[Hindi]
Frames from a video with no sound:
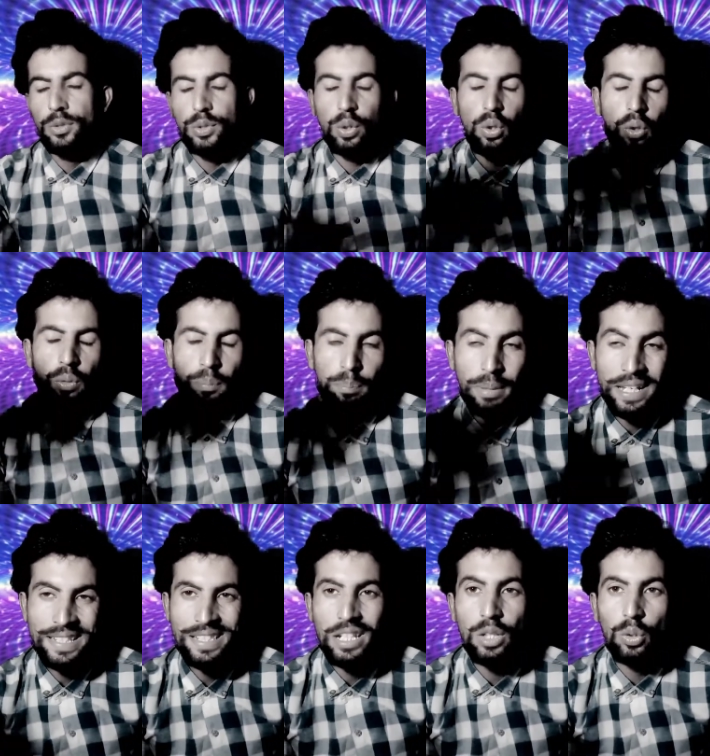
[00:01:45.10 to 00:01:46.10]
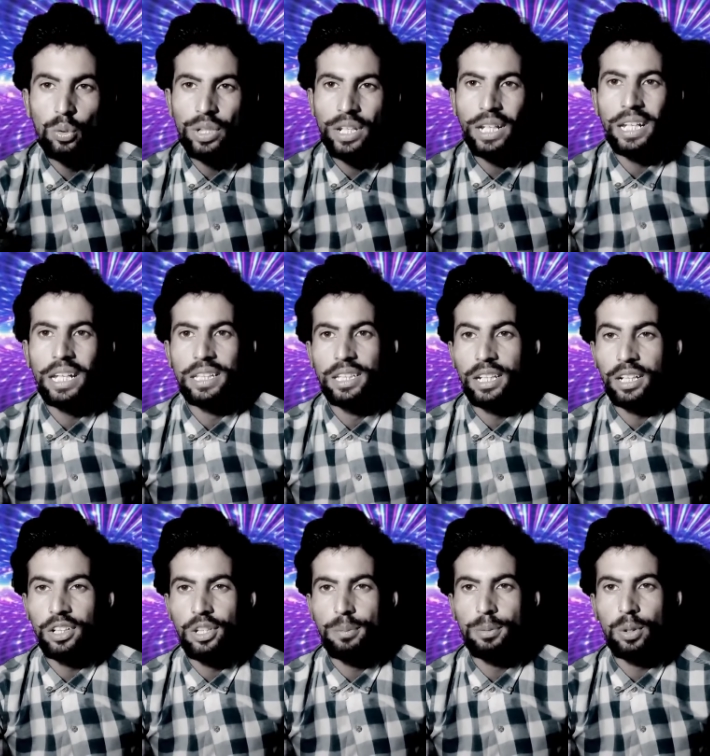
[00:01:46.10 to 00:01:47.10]
जो पैसे लूटे गए थे ना
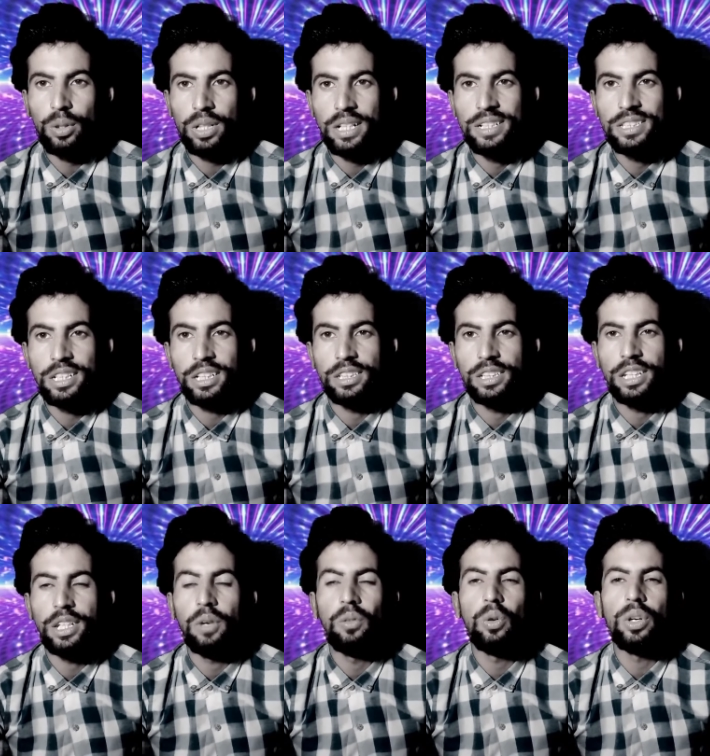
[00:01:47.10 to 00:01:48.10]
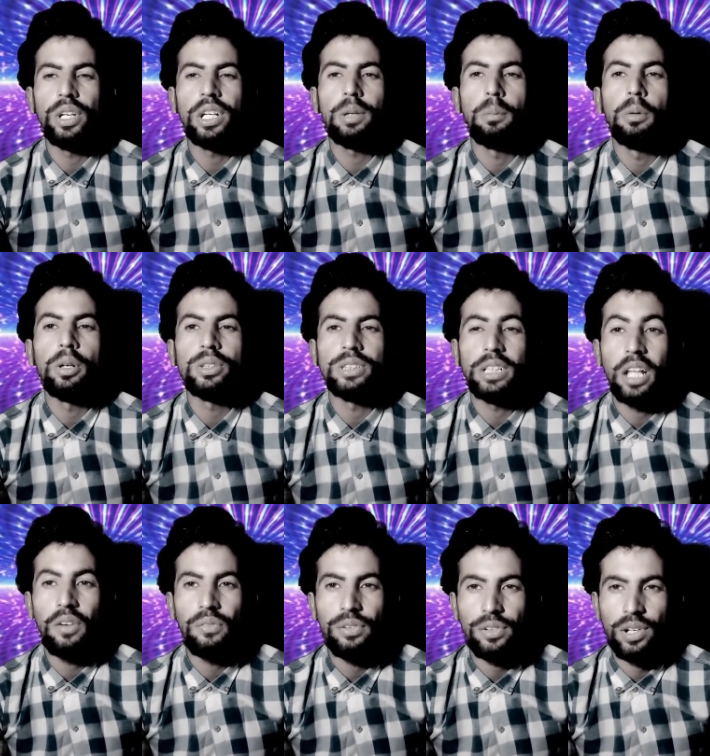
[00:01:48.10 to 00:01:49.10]
क्रिप्टो करेंसी के जरिए वो एक बहुत
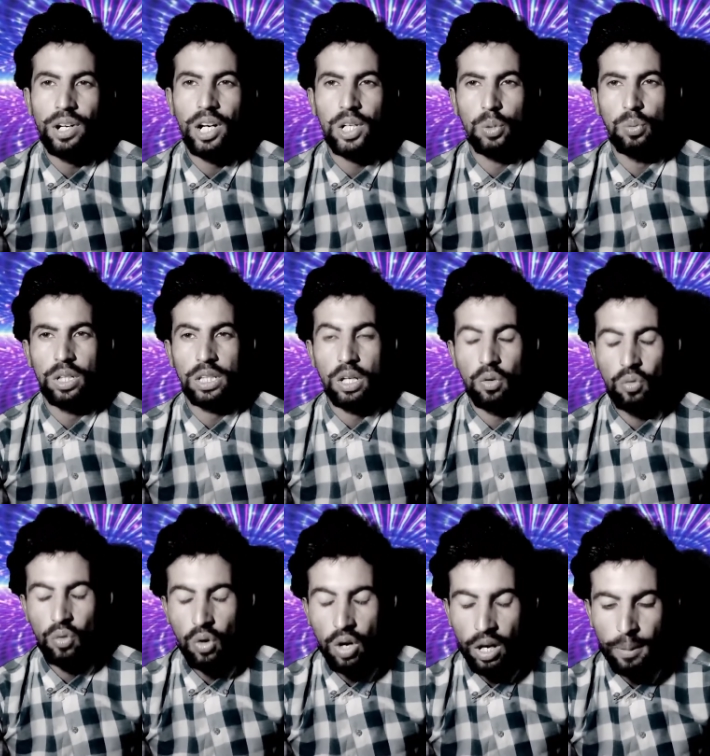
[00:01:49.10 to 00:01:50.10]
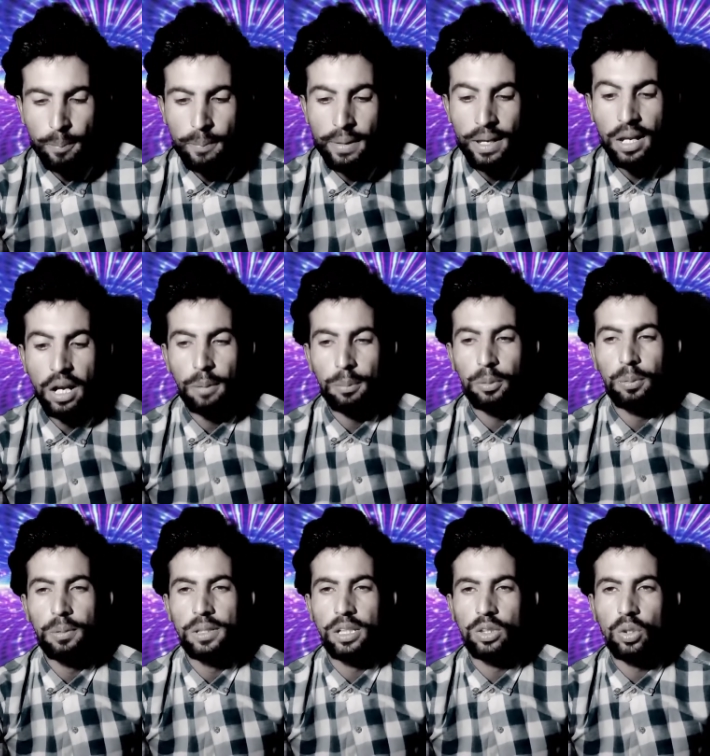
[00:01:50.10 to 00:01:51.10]
ज़्यादा फ्रॉड हुआ था वो अब मैं आपको
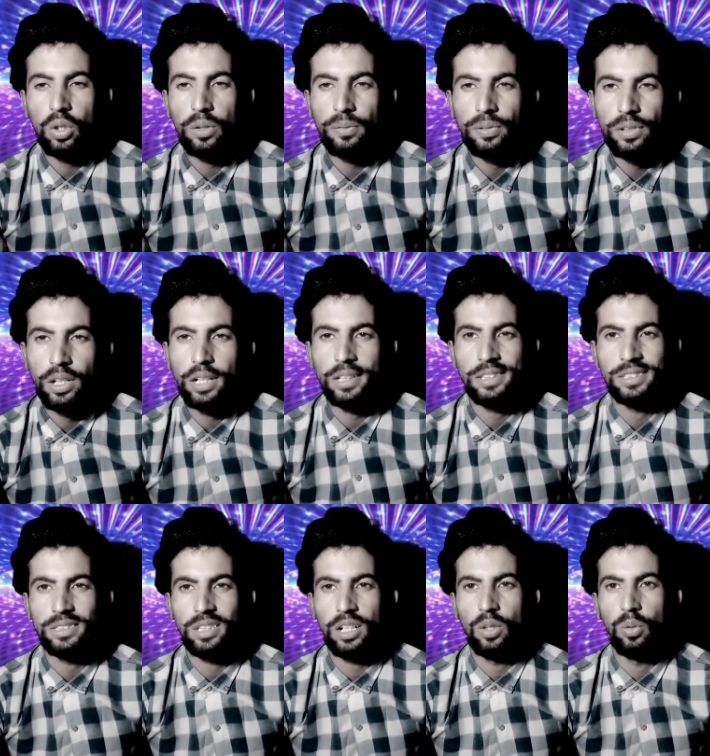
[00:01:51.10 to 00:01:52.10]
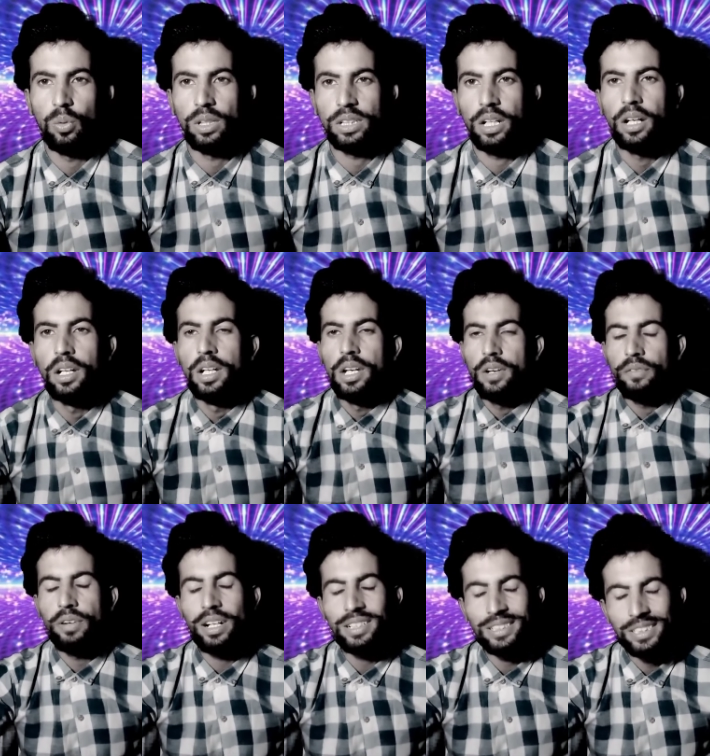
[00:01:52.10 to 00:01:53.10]
बताता हूँ कि फ्रॉड किस तरह हुआ था
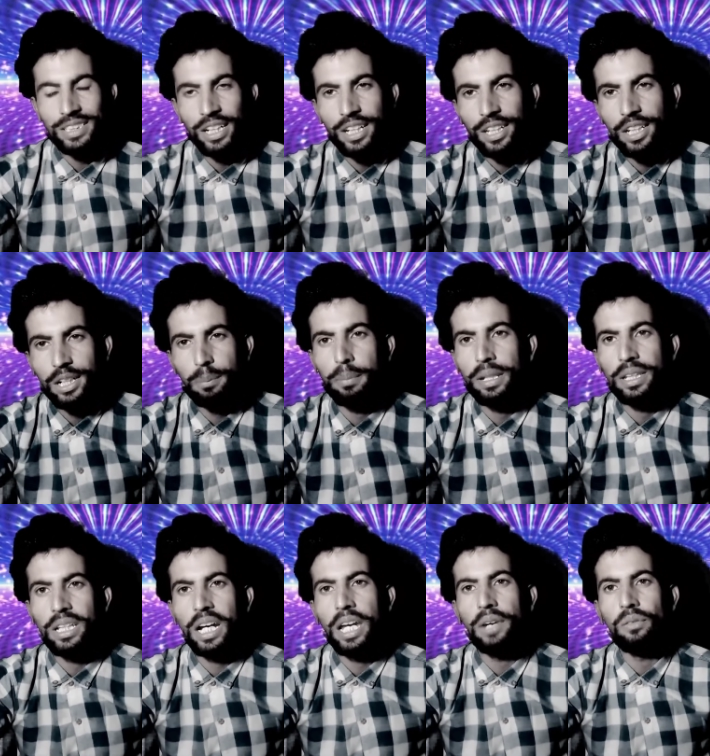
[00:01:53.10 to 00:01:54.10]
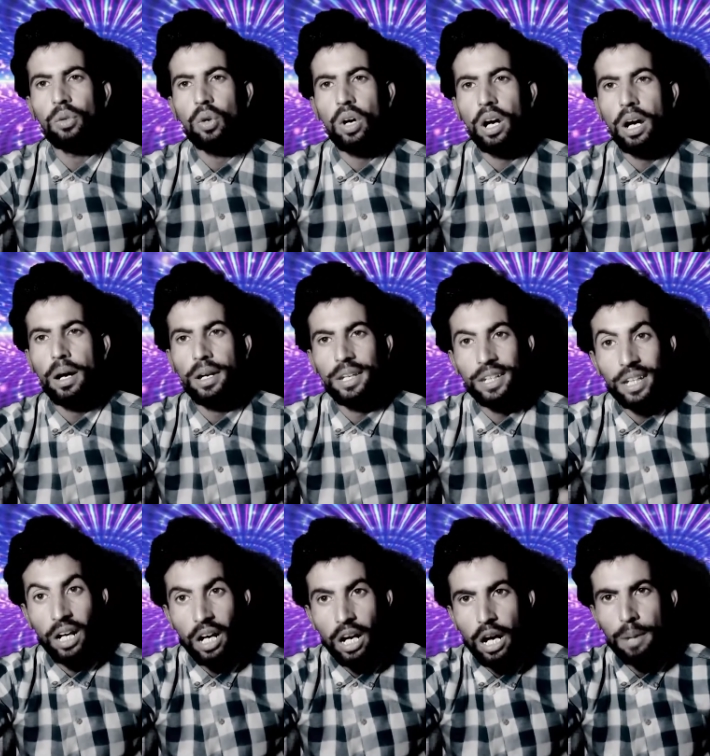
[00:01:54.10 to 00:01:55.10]
फ़र्ज़ किया एक बंदा है वो आ,
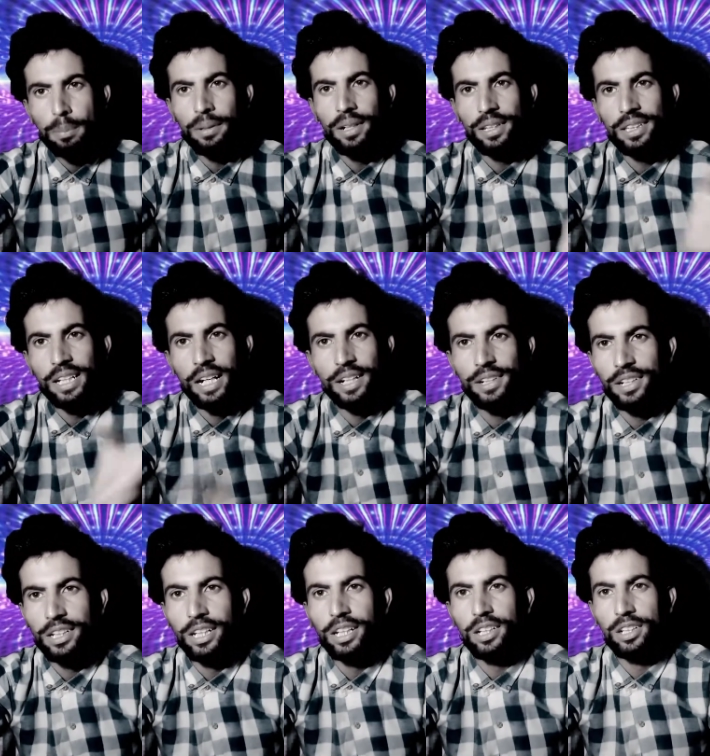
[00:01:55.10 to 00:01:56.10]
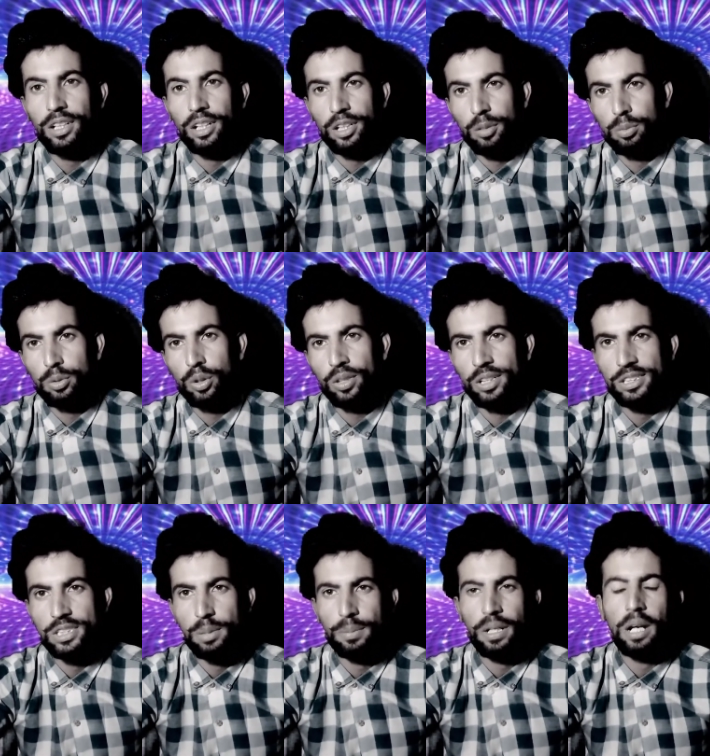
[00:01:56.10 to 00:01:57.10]
ए, आप करते हैं ट्रेडिंग क्रिप्टो
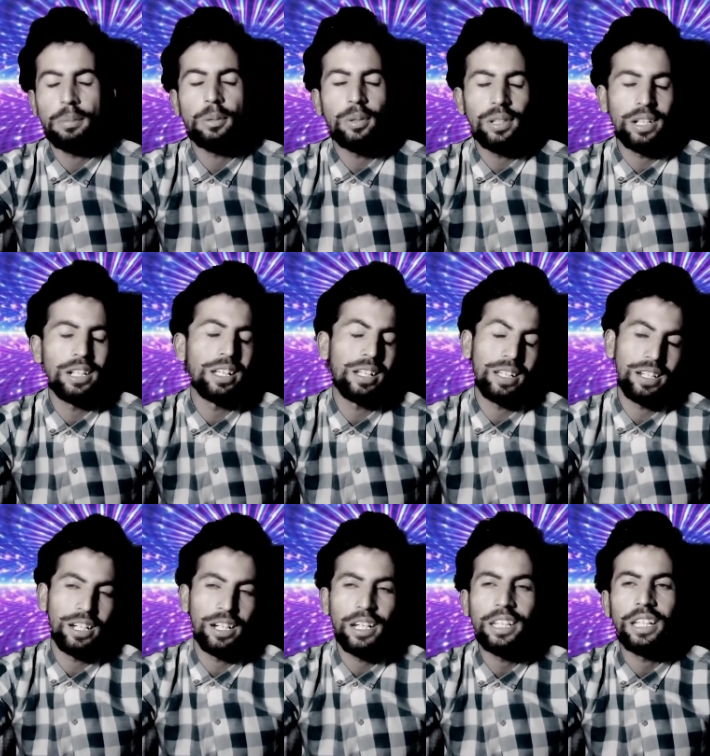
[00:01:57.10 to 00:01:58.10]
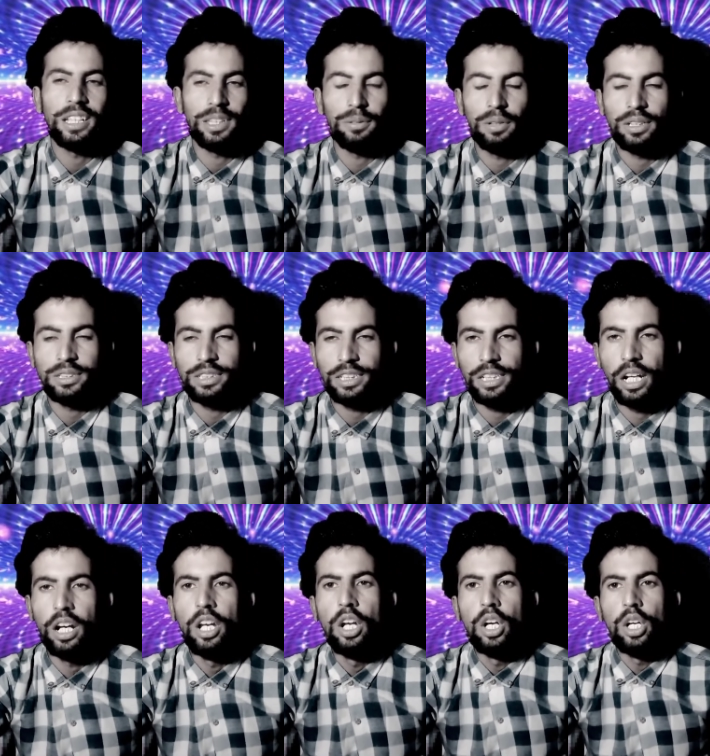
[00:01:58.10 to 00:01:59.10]
करेंसी पर आपको ट्रेडिंग करना नहीं आती फ़र्ज़ किया